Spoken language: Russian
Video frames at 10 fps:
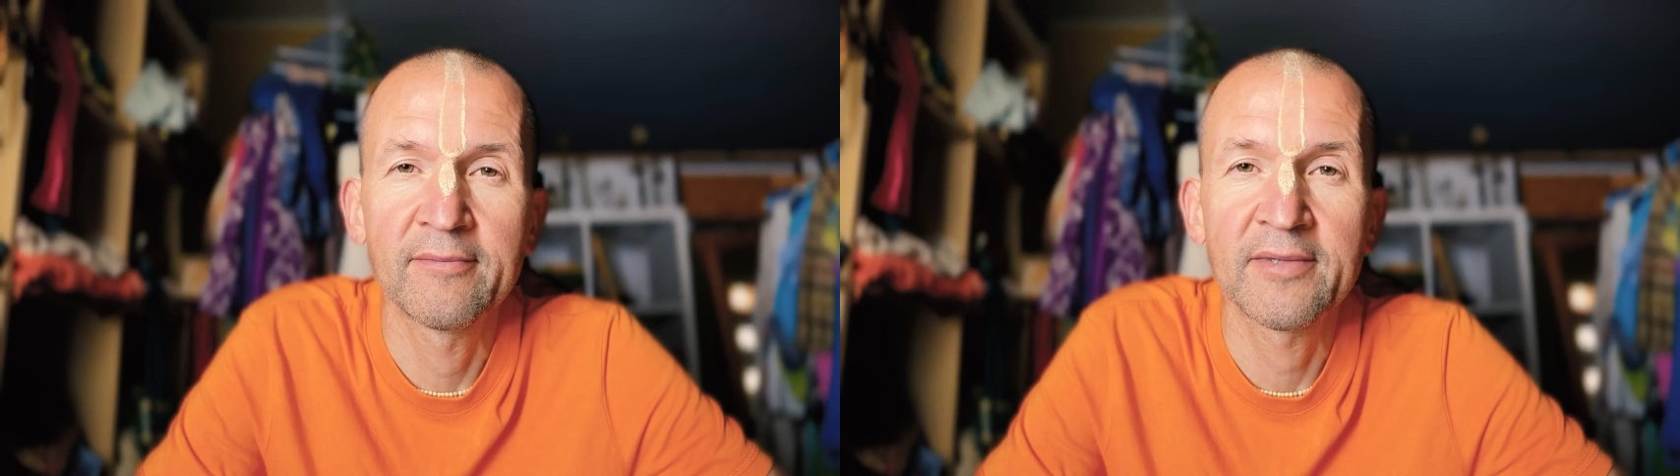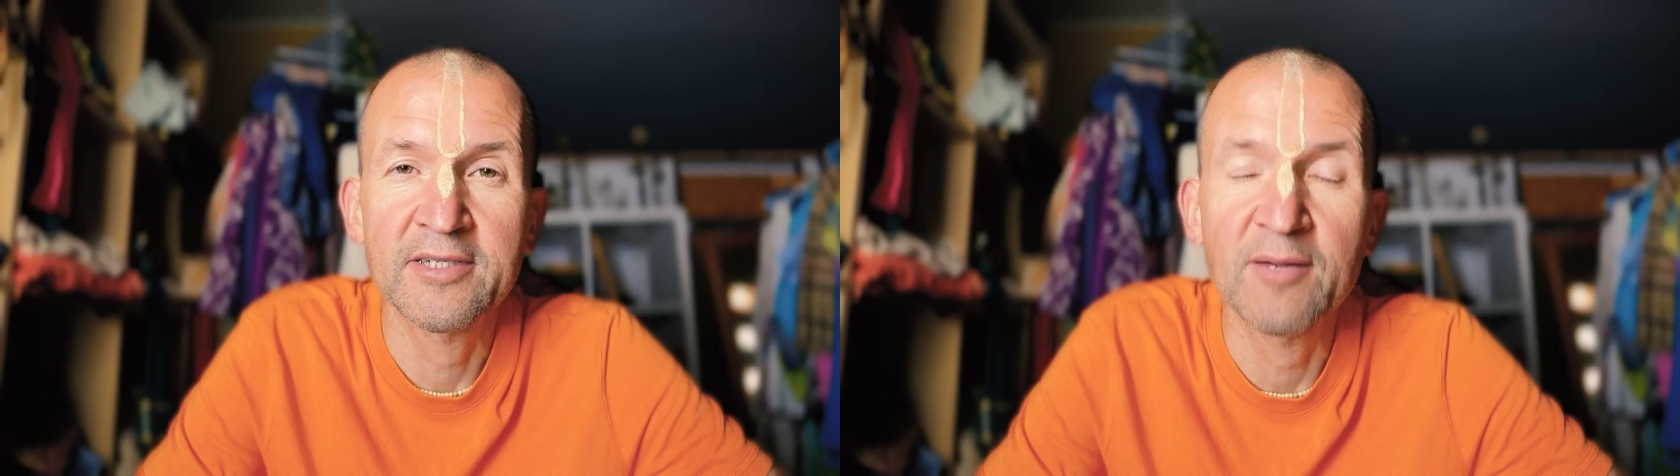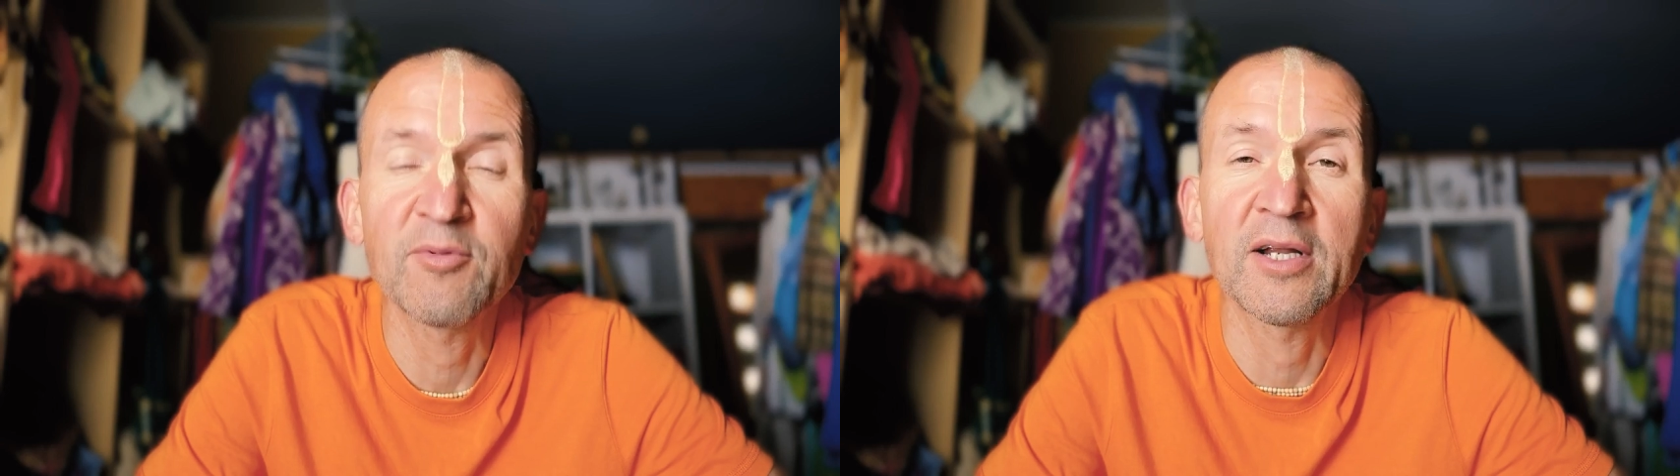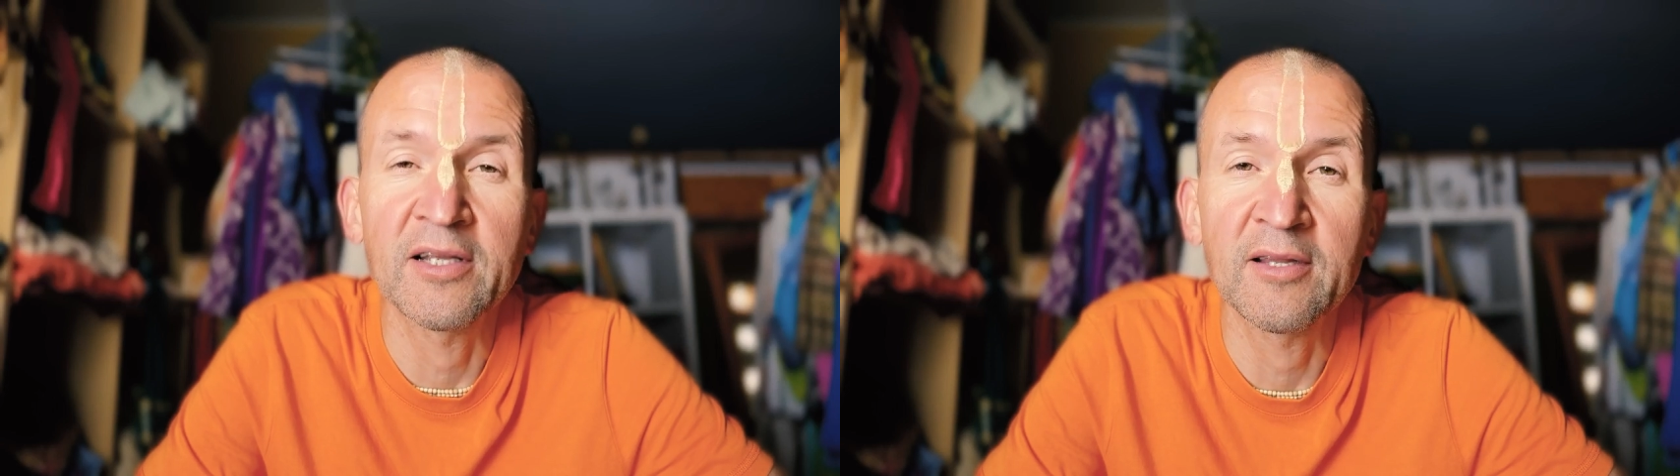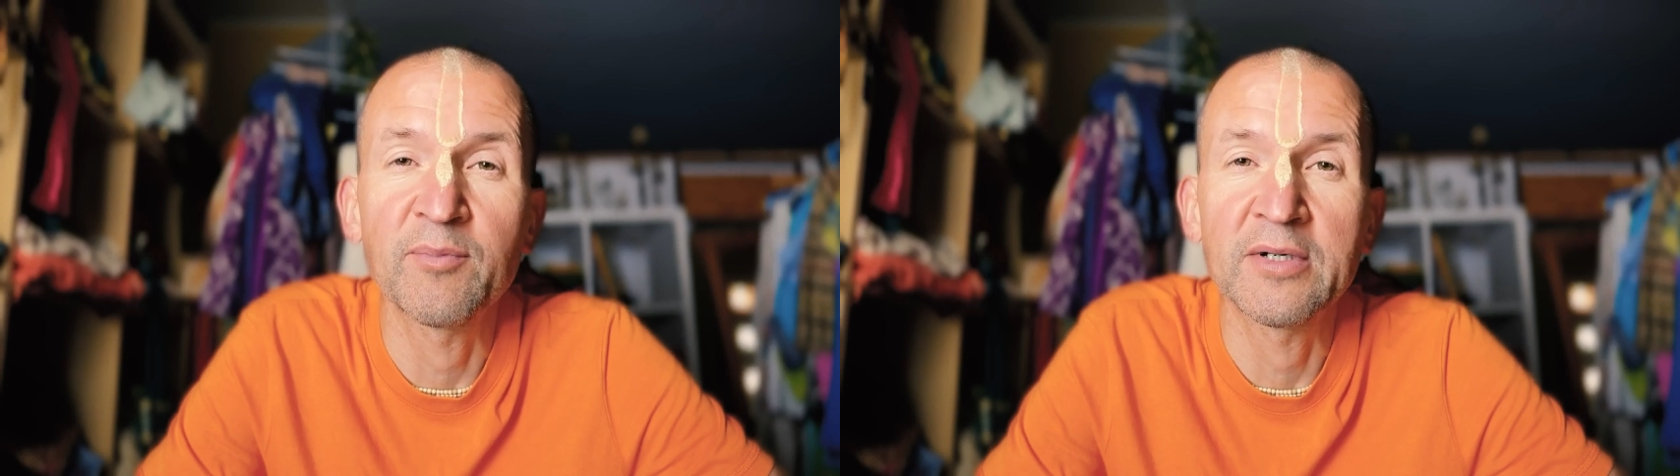На самом деле
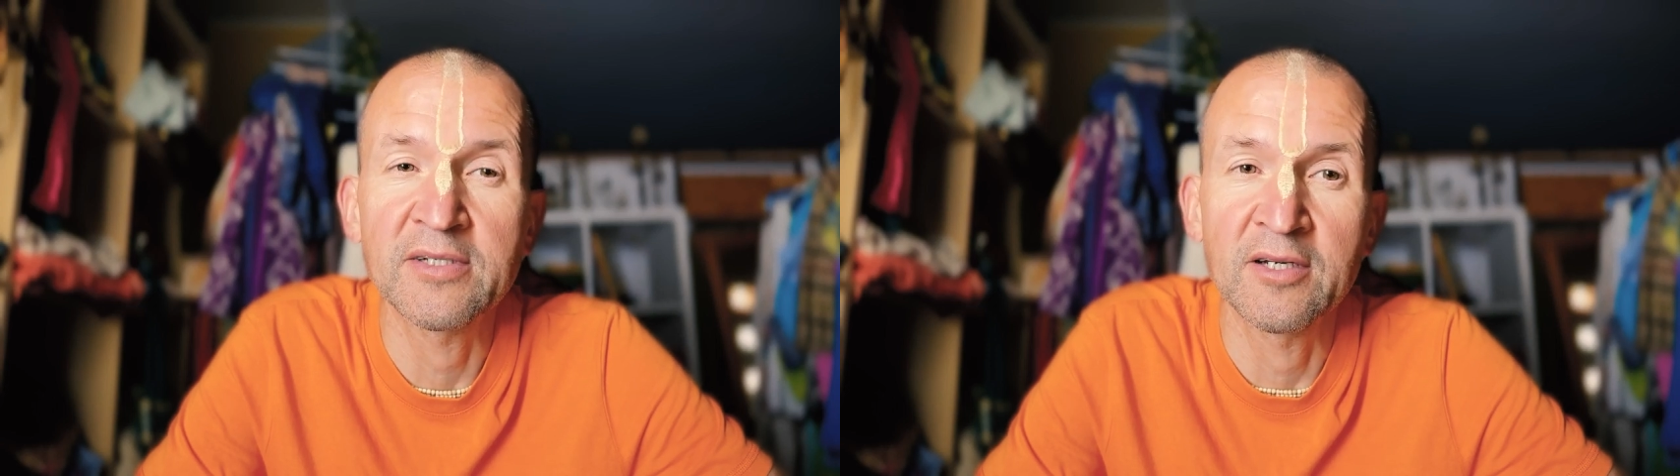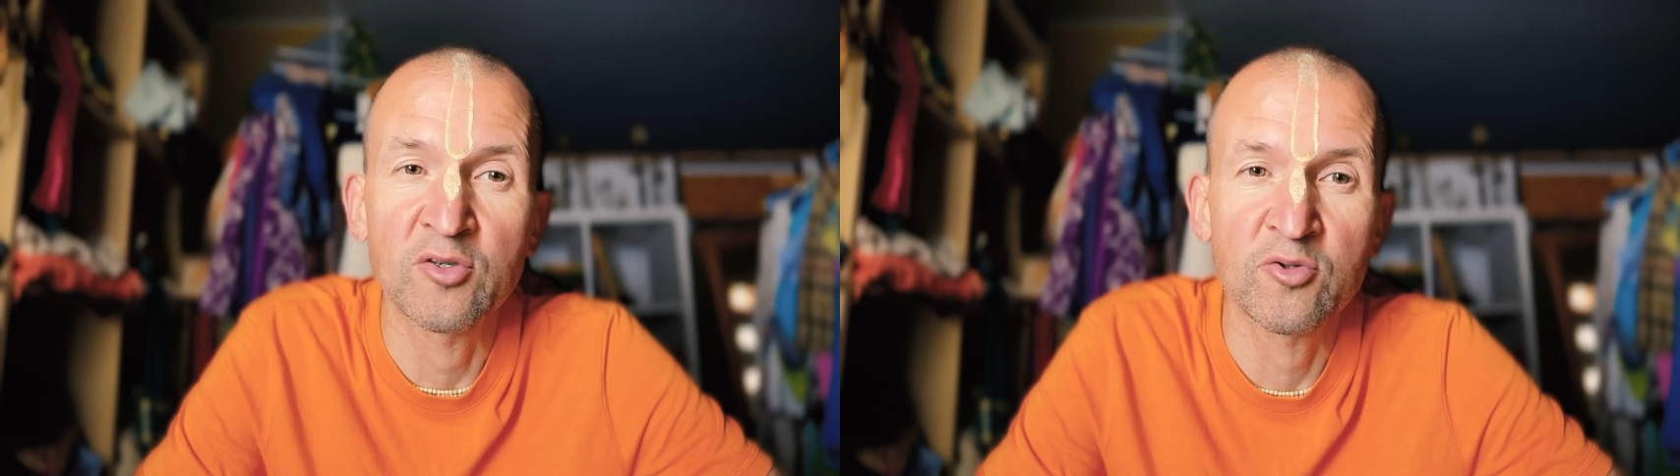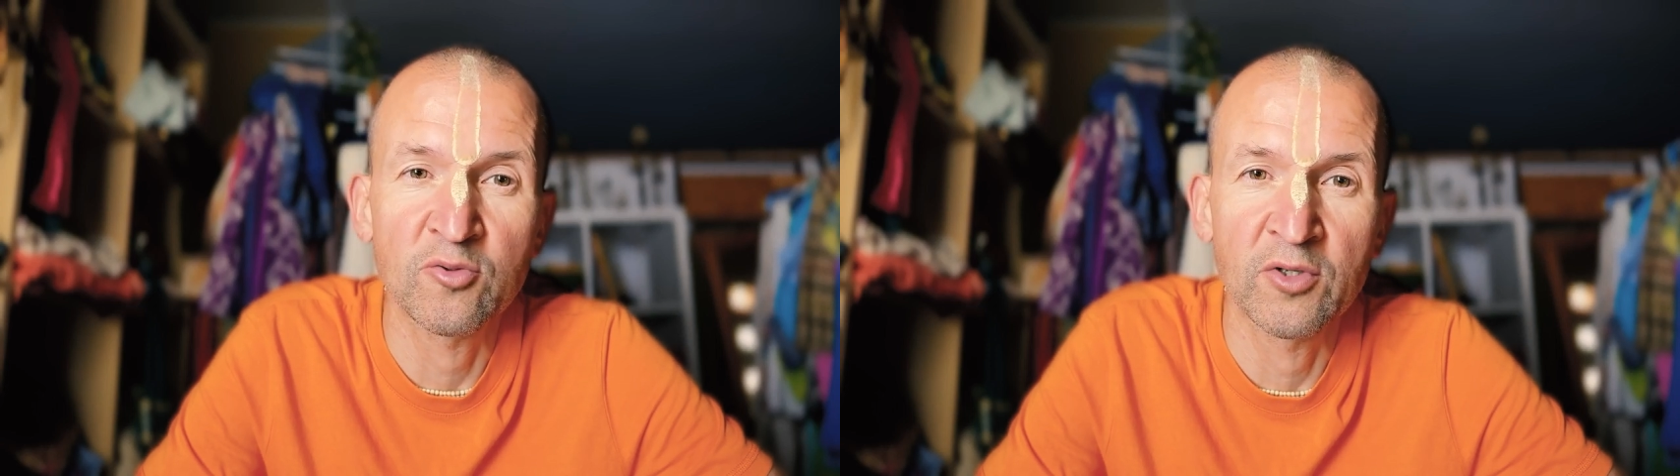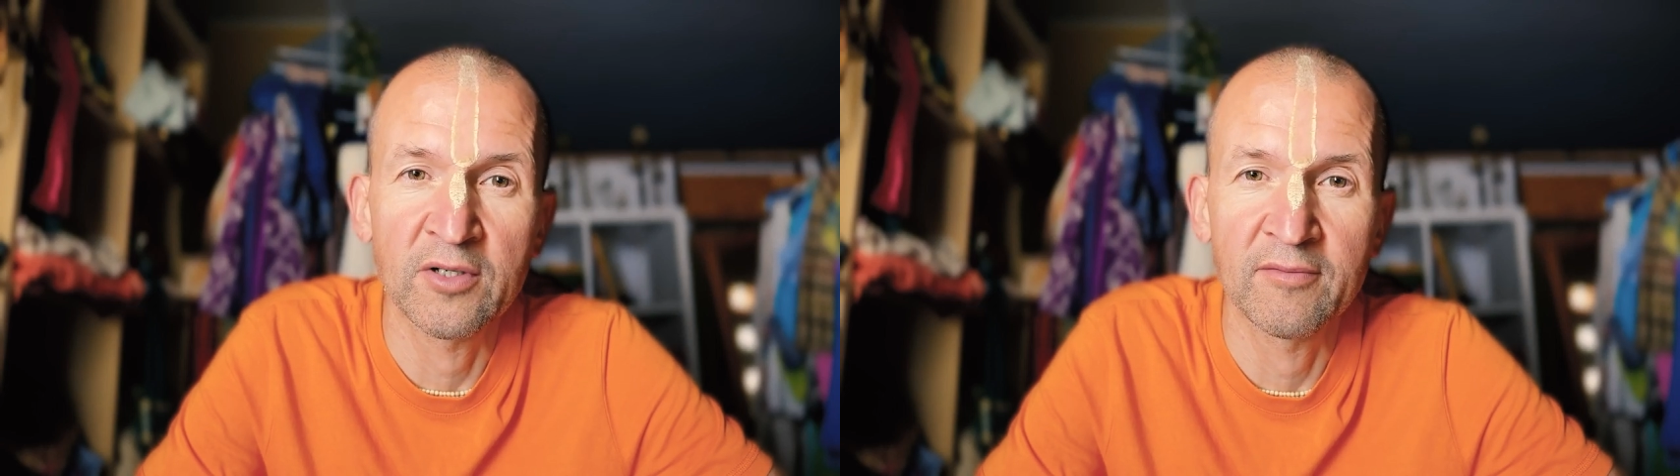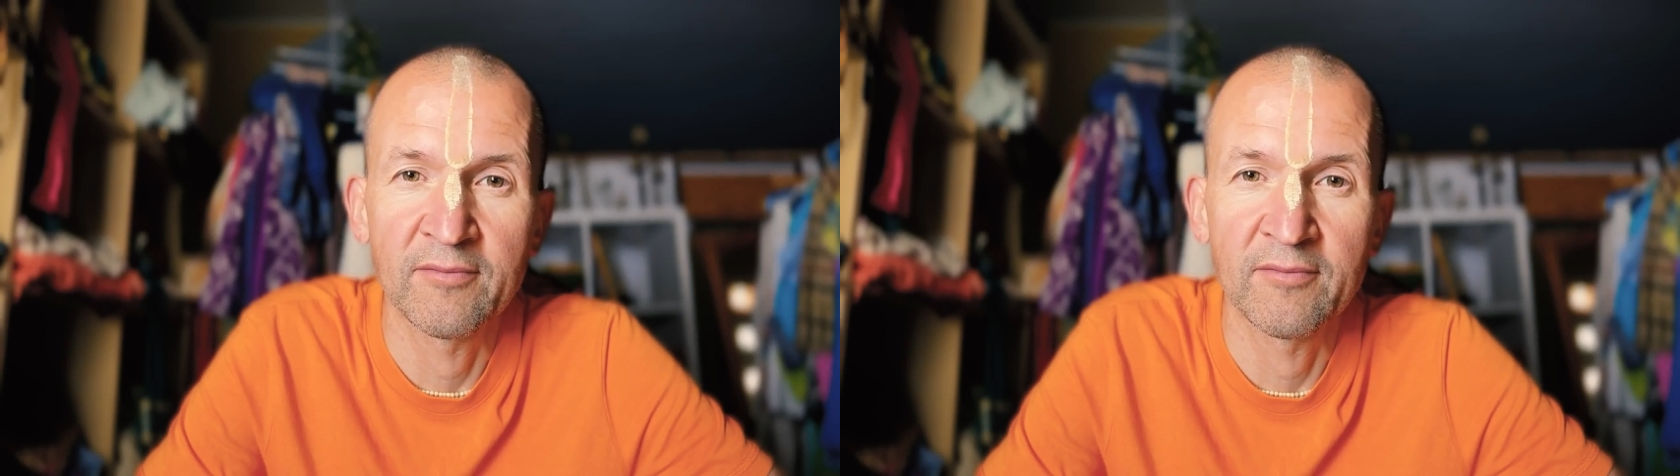это признак шуды.